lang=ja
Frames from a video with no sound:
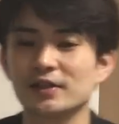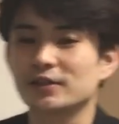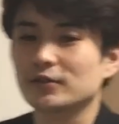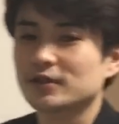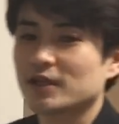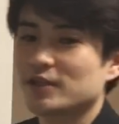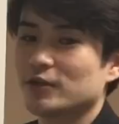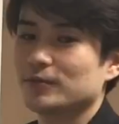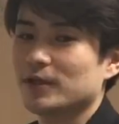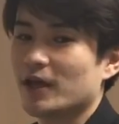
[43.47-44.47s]
人差し
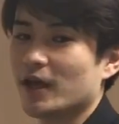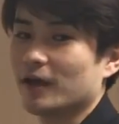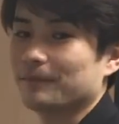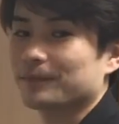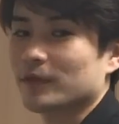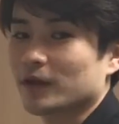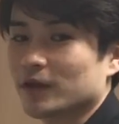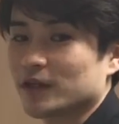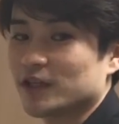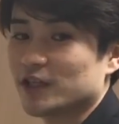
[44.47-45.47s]
指で
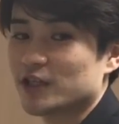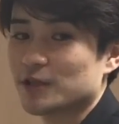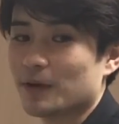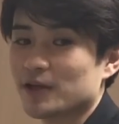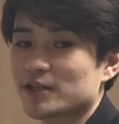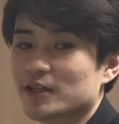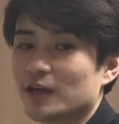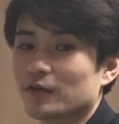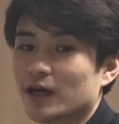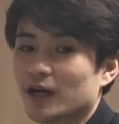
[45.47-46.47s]
一番
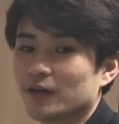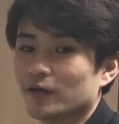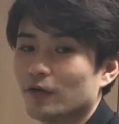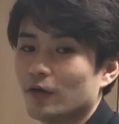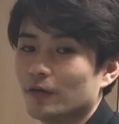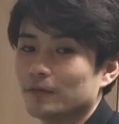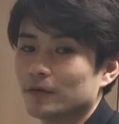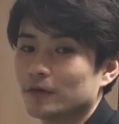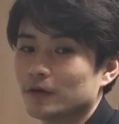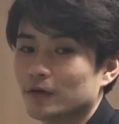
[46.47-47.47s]
下のカードを
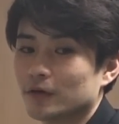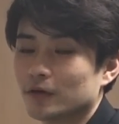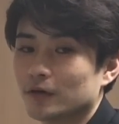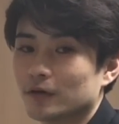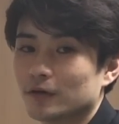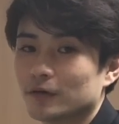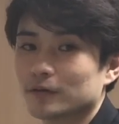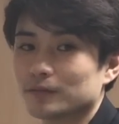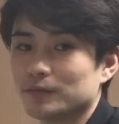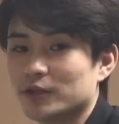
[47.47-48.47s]

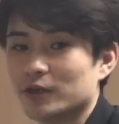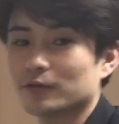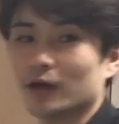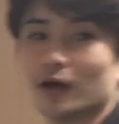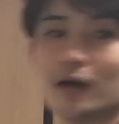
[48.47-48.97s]
見えるかな